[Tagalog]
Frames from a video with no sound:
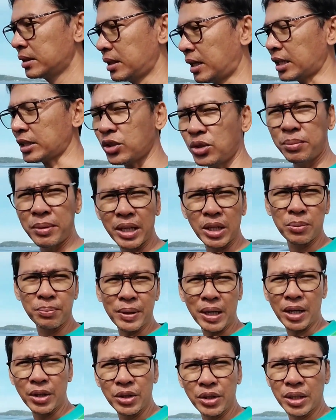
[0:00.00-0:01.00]
At kung meron
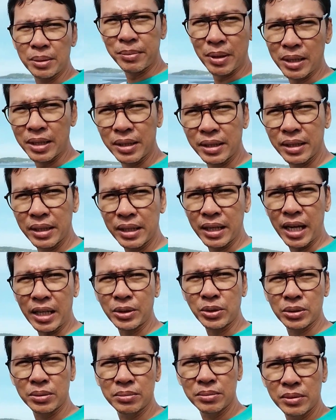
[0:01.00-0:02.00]
pa kayong ibang health,
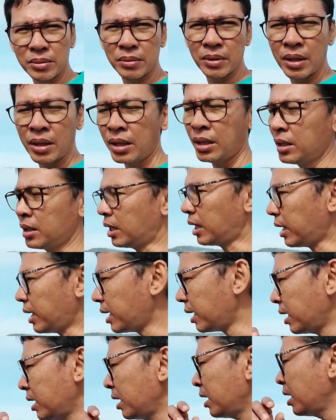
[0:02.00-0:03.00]
uh,